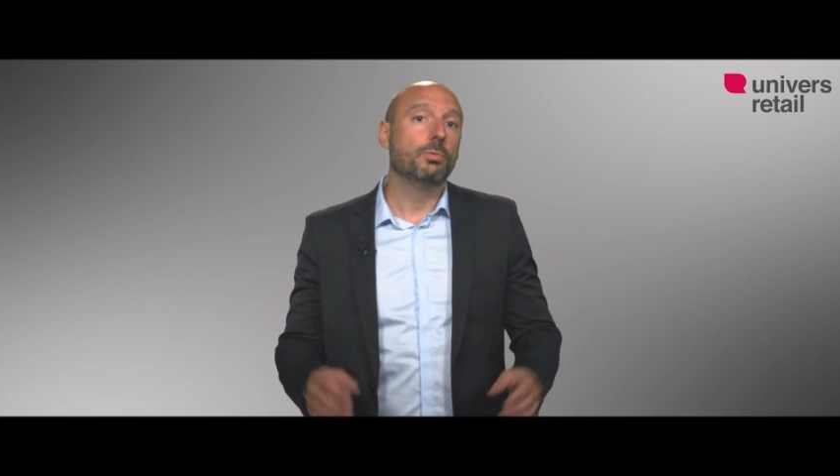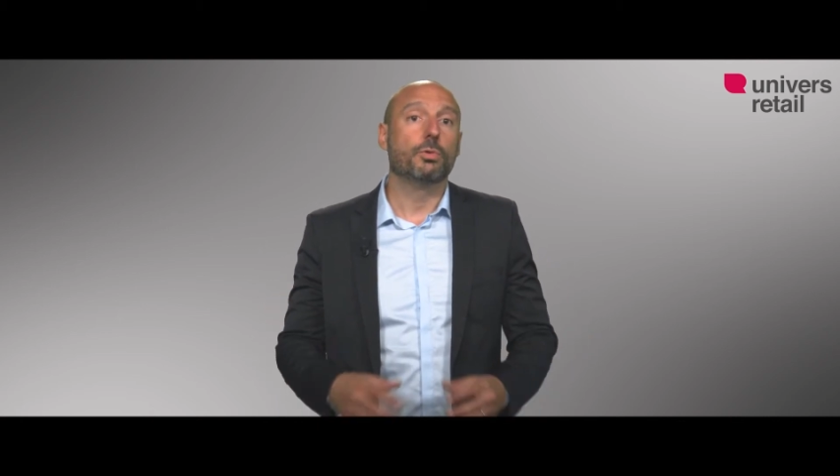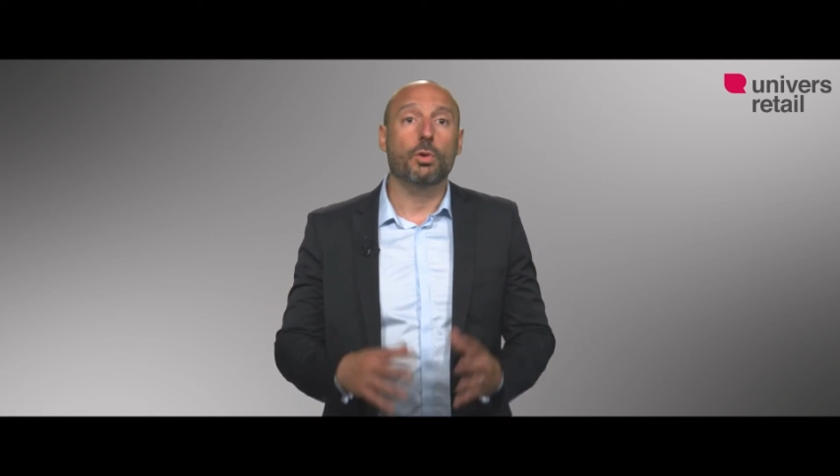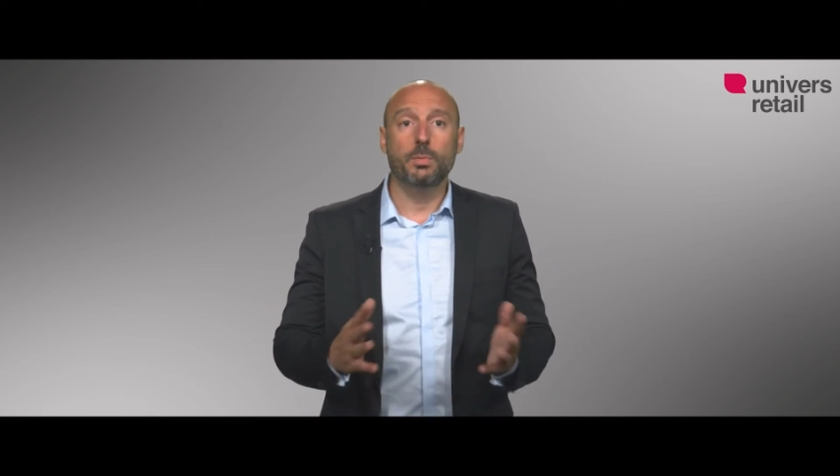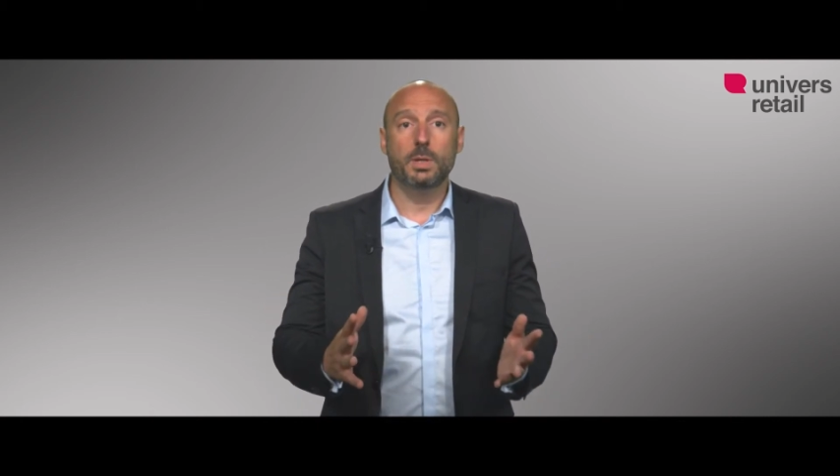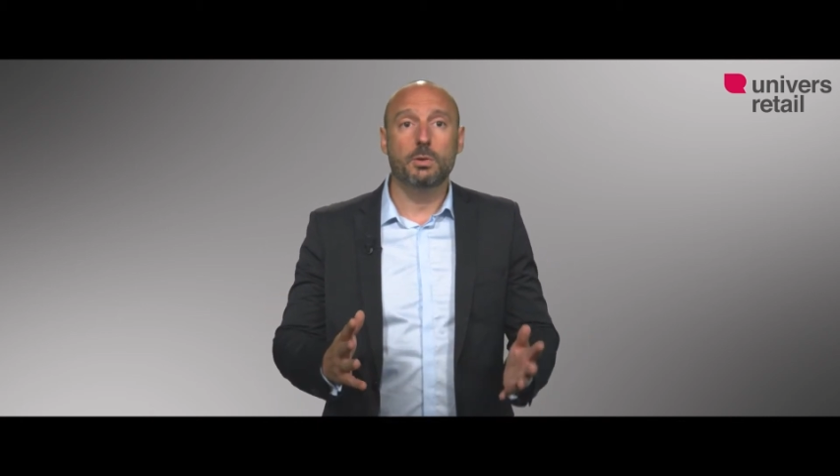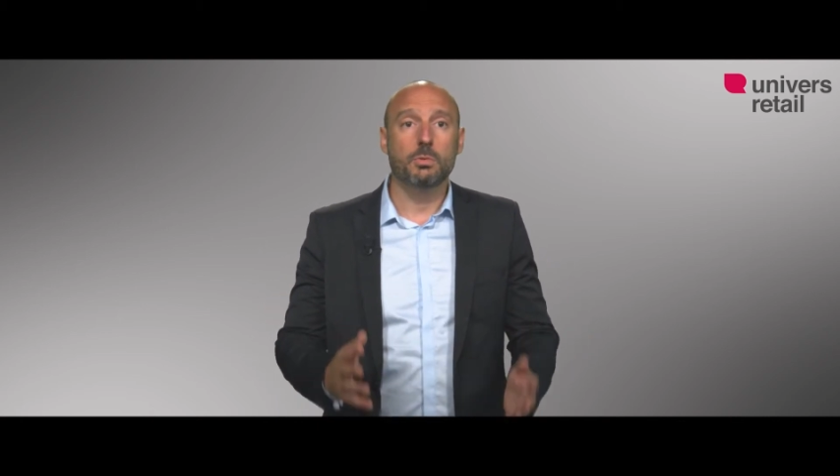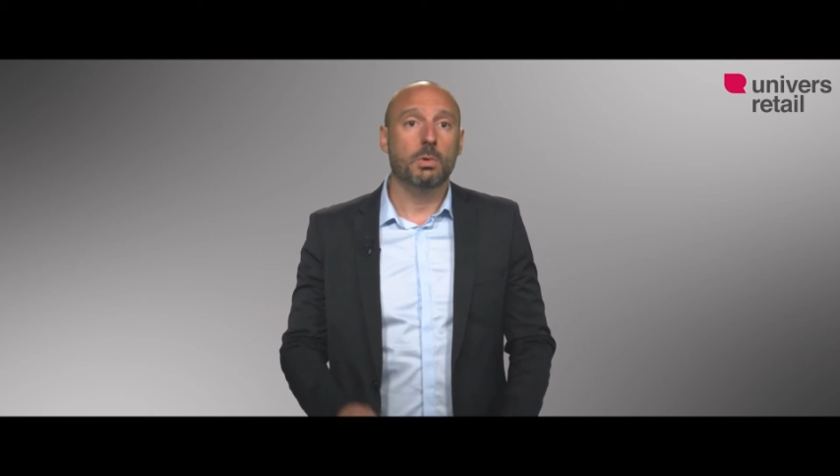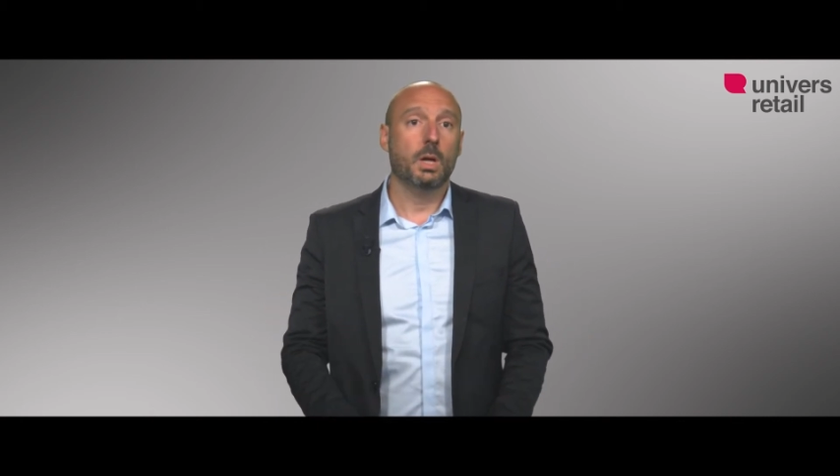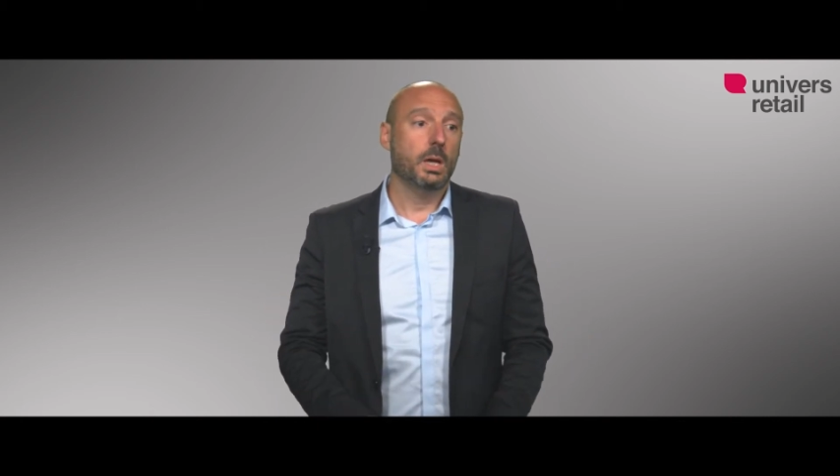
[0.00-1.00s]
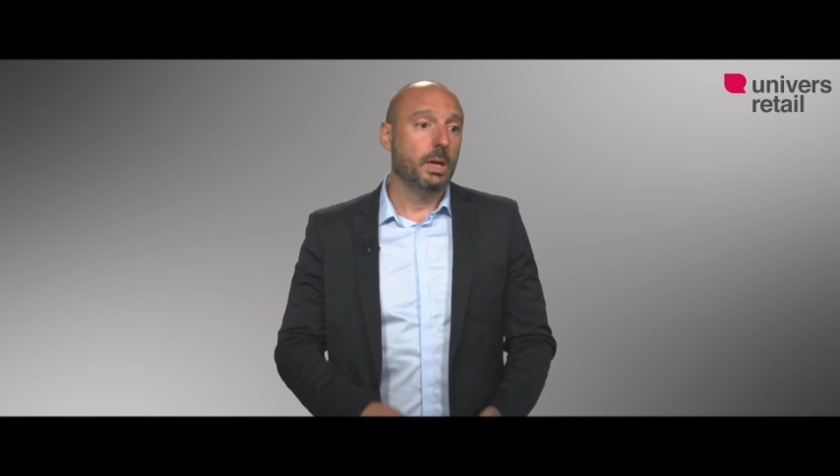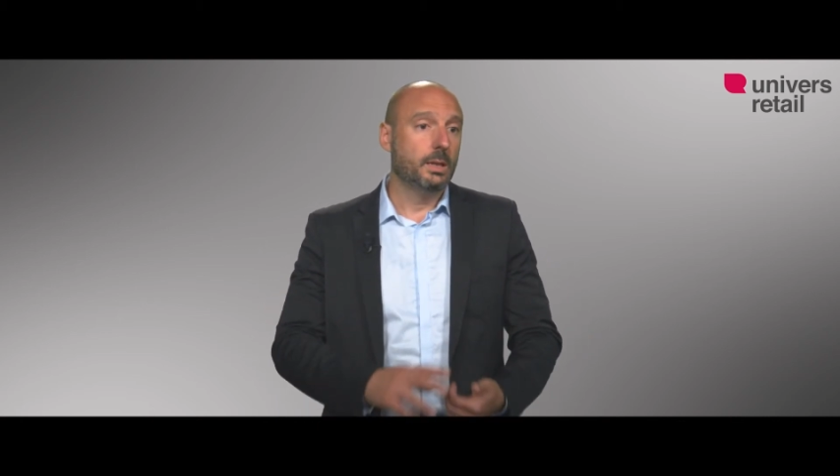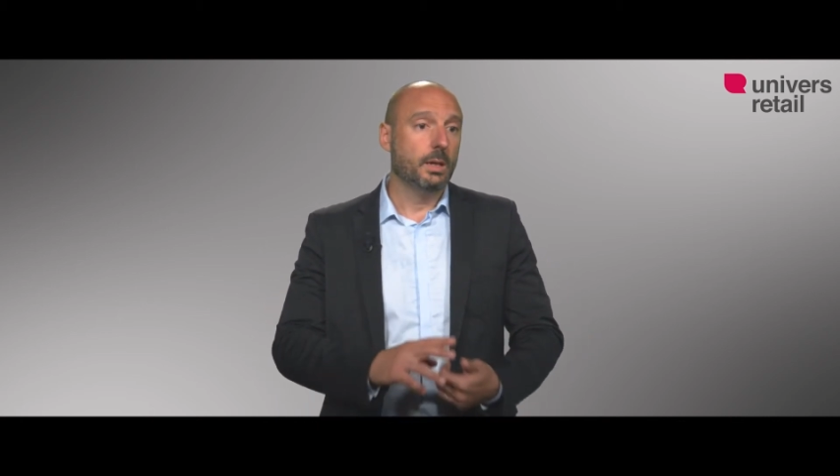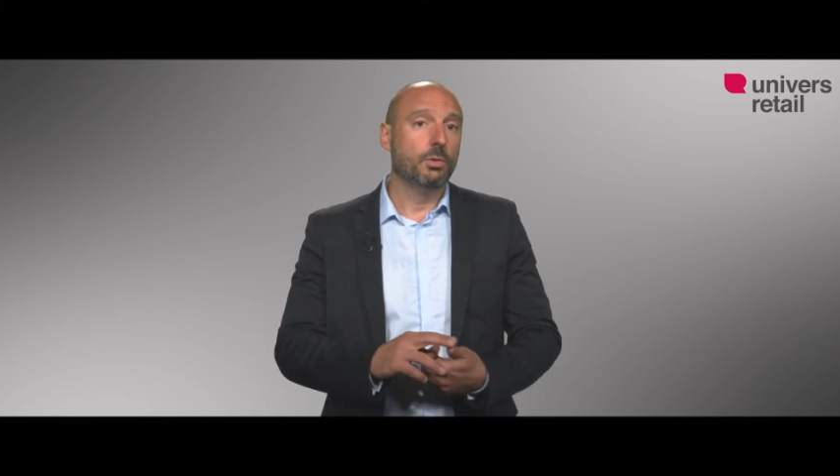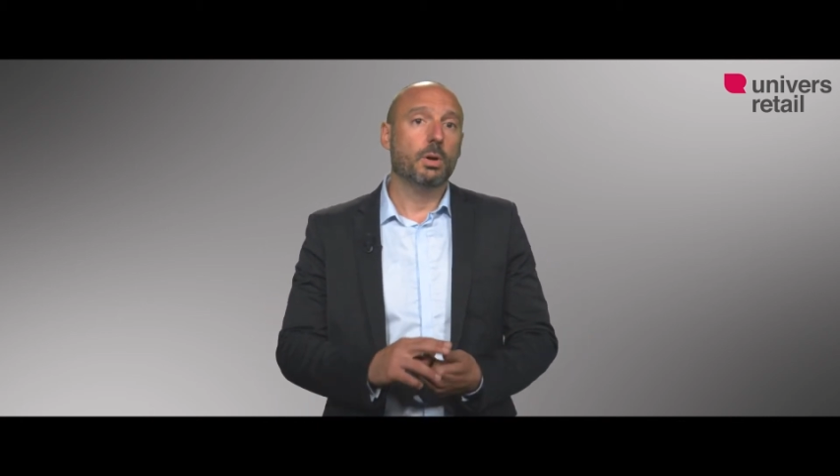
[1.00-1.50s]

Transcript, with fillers: notre ambition était de